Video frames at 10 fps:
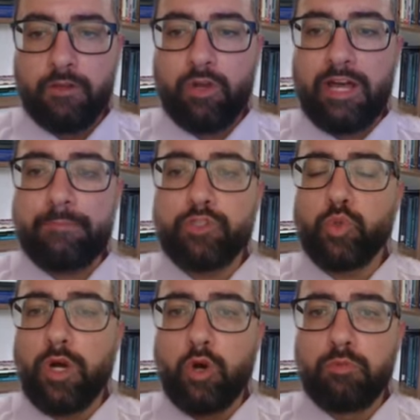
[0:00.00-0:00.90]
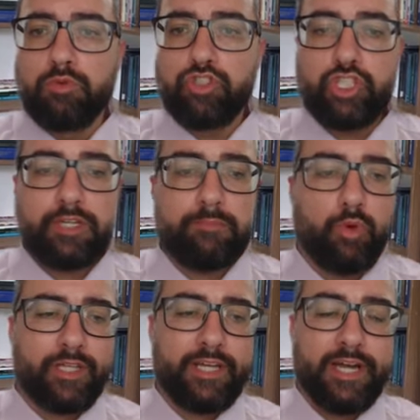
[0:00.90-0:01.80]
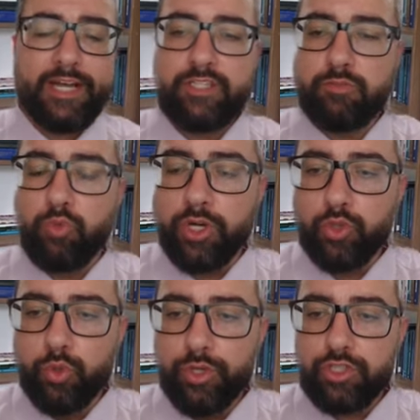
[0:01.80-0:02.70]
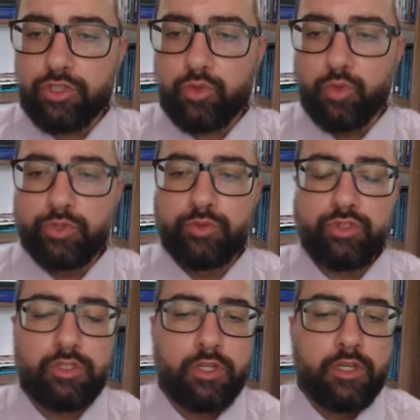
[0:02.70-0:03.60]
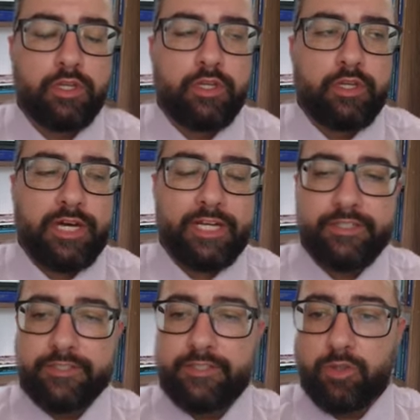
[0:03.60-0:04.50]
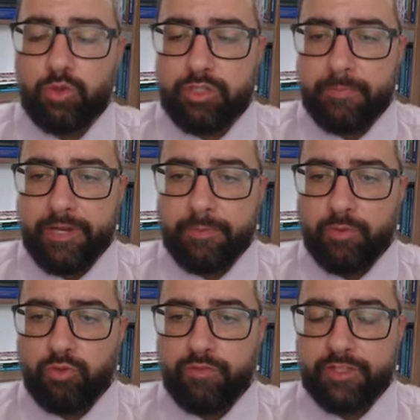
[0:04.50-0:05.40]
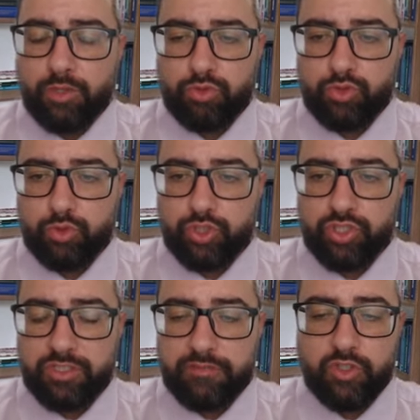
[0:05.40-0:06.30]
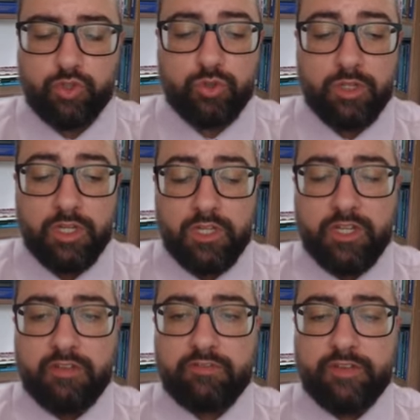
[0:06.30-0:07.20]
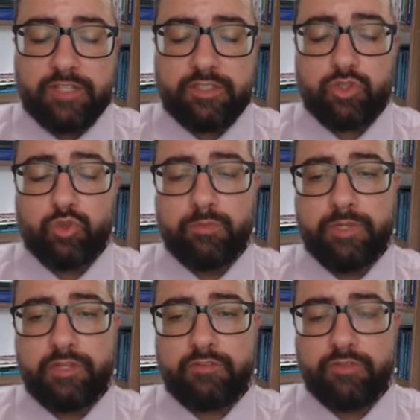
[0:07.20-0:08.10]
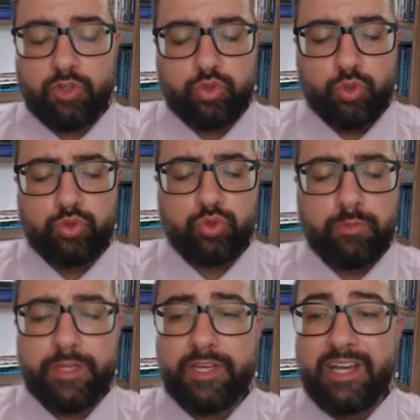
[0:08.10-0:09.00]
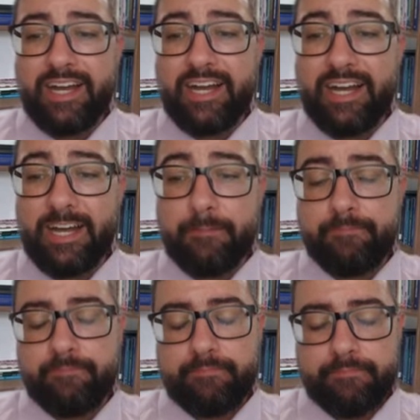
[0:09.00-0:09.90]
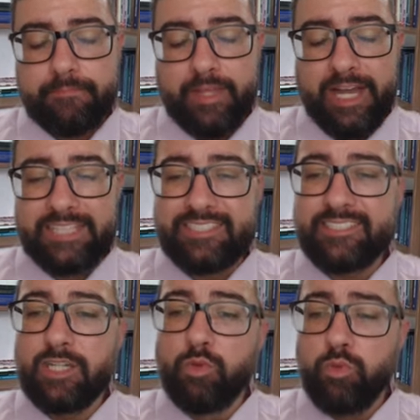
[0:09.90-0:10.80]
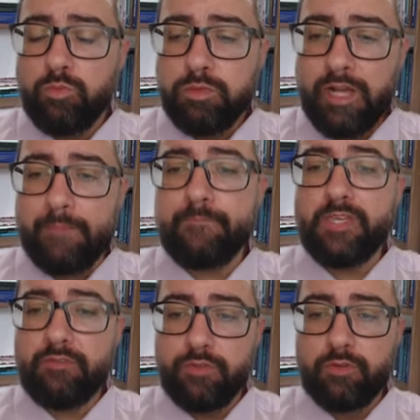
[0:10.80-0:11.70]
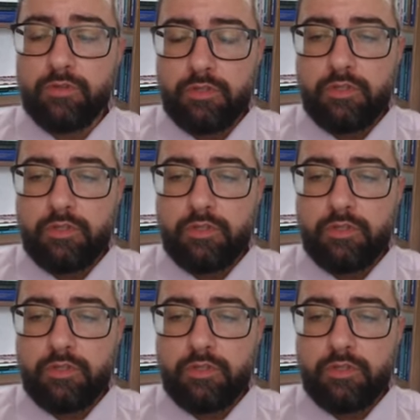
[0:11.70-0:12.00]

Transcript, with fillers: Olá pessoal, bom dia, boa tarde, boa noite a todos. A decisão que eu separei para conversar com os senhores nesse vídeo versa sobre, versou sobre a, a ação cabível